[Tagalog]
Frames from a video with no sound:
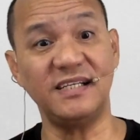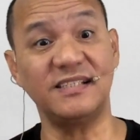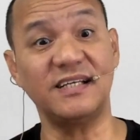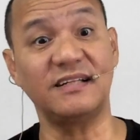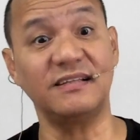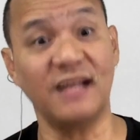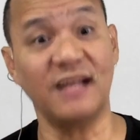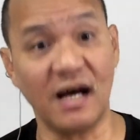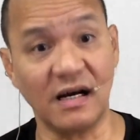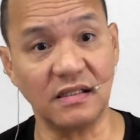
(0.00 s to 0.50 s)
sa
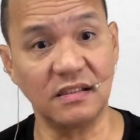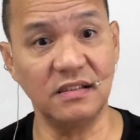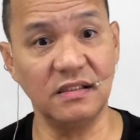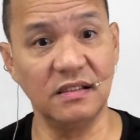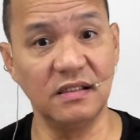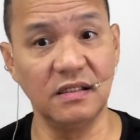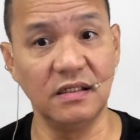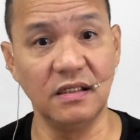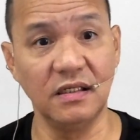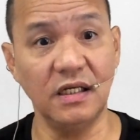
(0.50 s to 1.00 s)
tax,
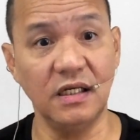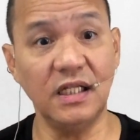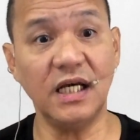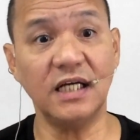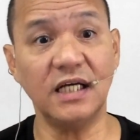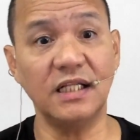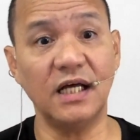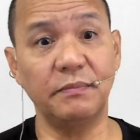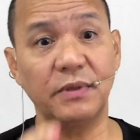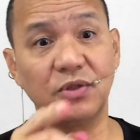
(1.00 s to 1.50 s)
hindi
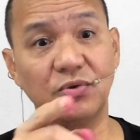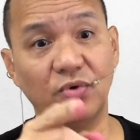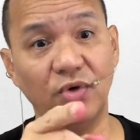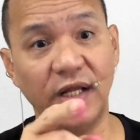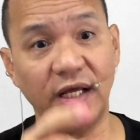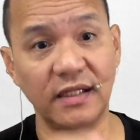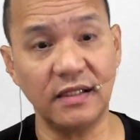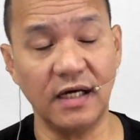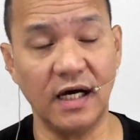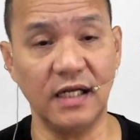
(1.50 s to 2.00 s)
ka dapat
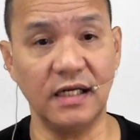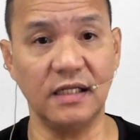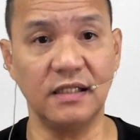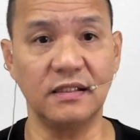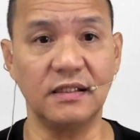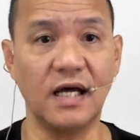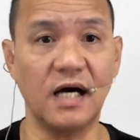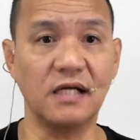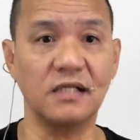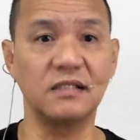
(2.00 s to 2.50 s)
kolektahan ng
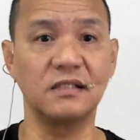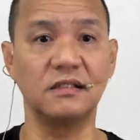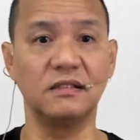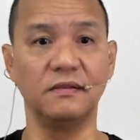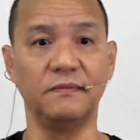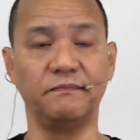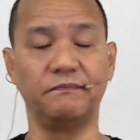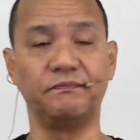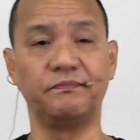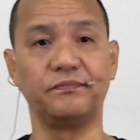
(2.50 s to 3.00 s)
tax.
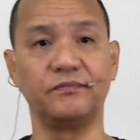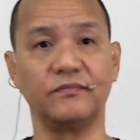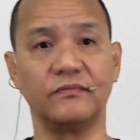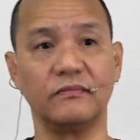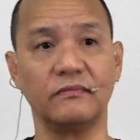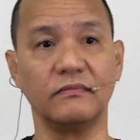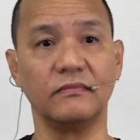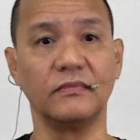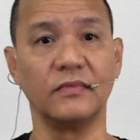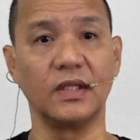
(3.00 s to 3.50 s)

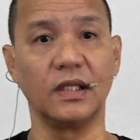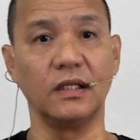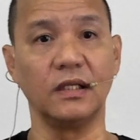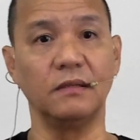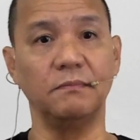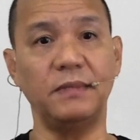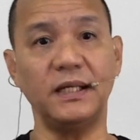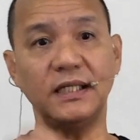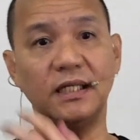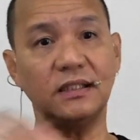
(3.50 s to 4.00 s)

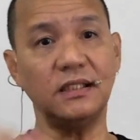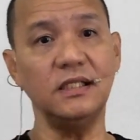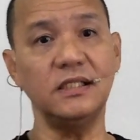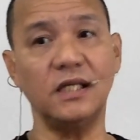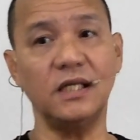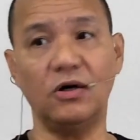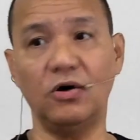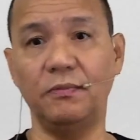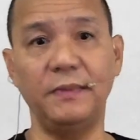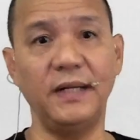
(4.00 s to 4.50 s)
Pagdating
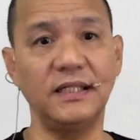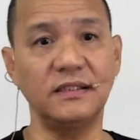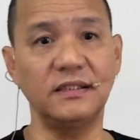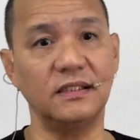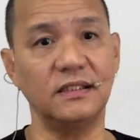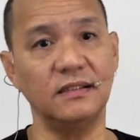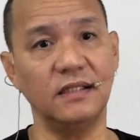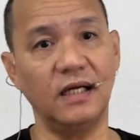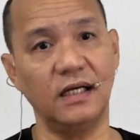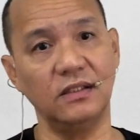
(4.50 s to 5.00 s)
sa Oplan
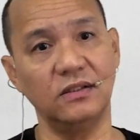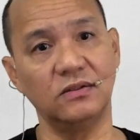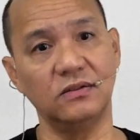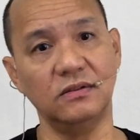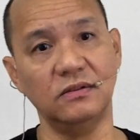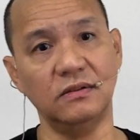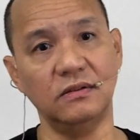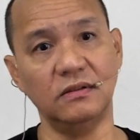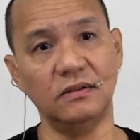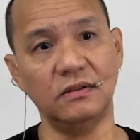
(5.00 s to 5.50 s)
kandado,
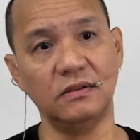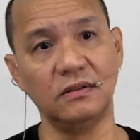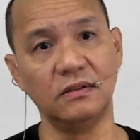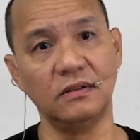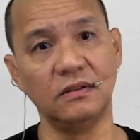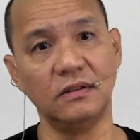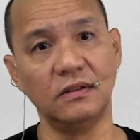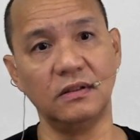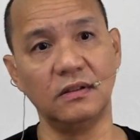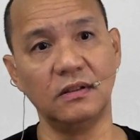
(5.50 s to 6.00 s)

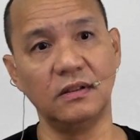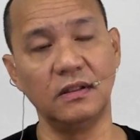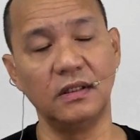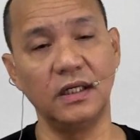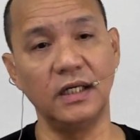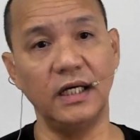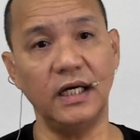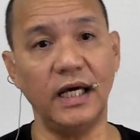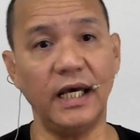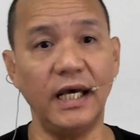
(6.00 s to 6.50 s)

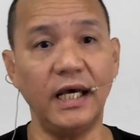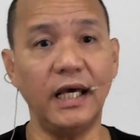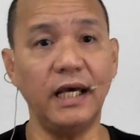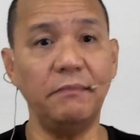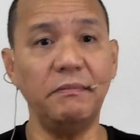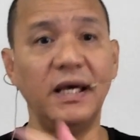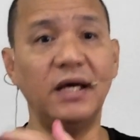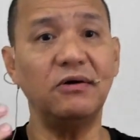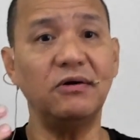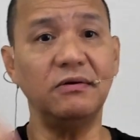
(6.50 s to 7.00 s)
eh
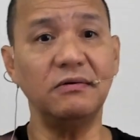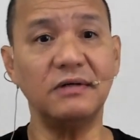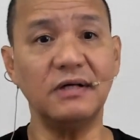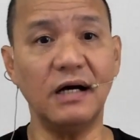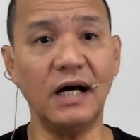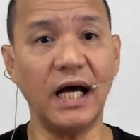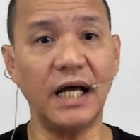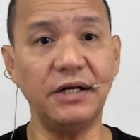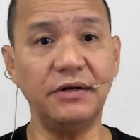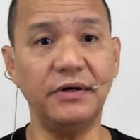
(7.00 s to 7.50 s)
meron
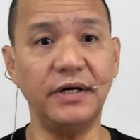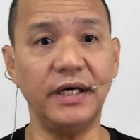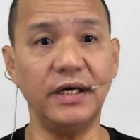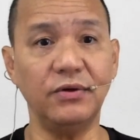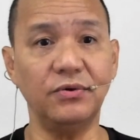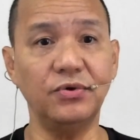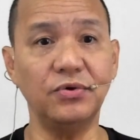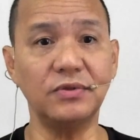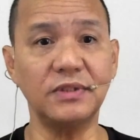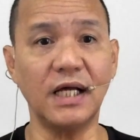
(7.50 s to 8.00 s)
kang ano eh,
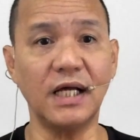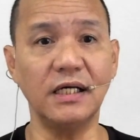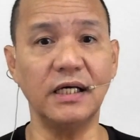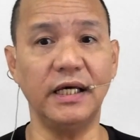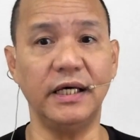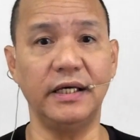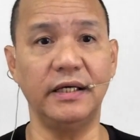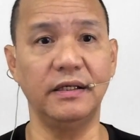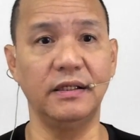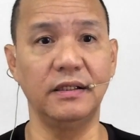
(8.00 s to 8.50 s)
utang
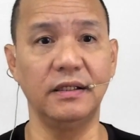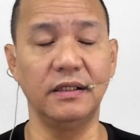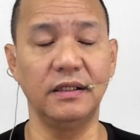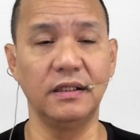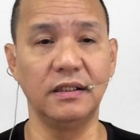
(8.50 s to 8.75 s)
eh.